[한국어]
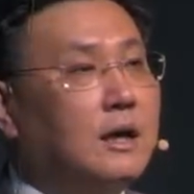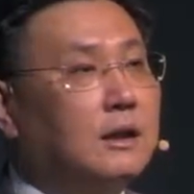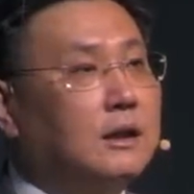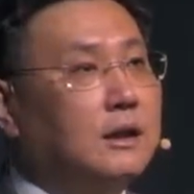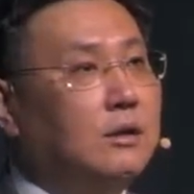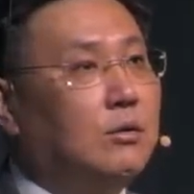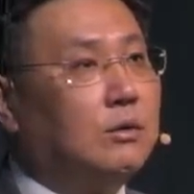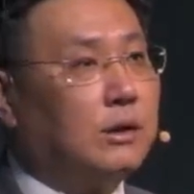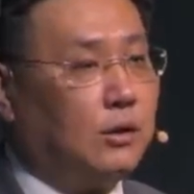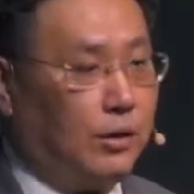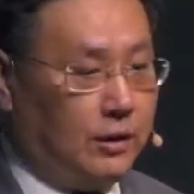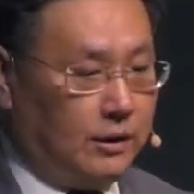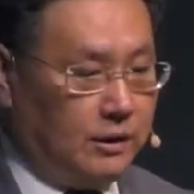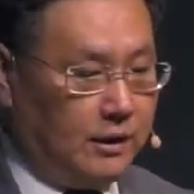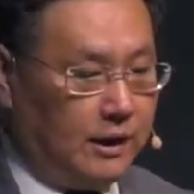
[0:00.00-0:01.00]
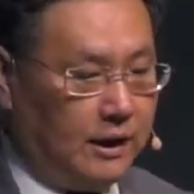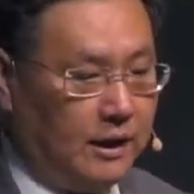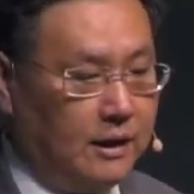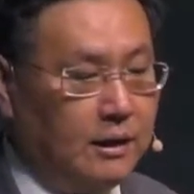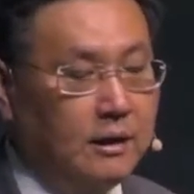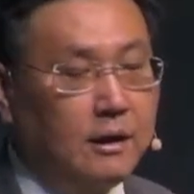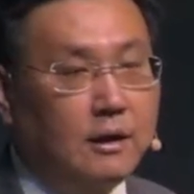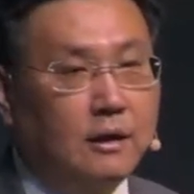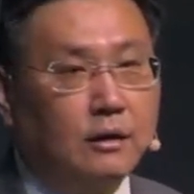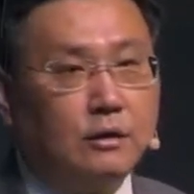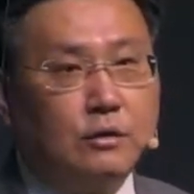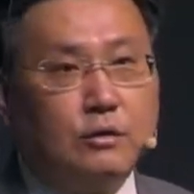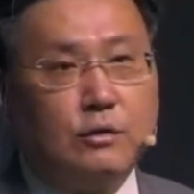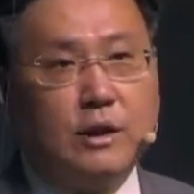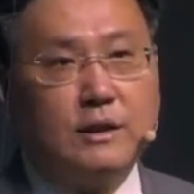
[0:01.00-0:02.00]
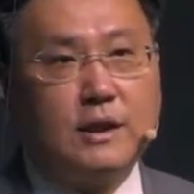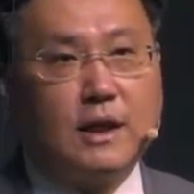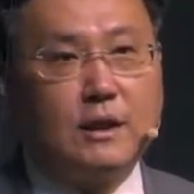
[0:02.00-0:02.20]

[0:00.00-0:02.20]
기록되어 있는데 그 중에 제가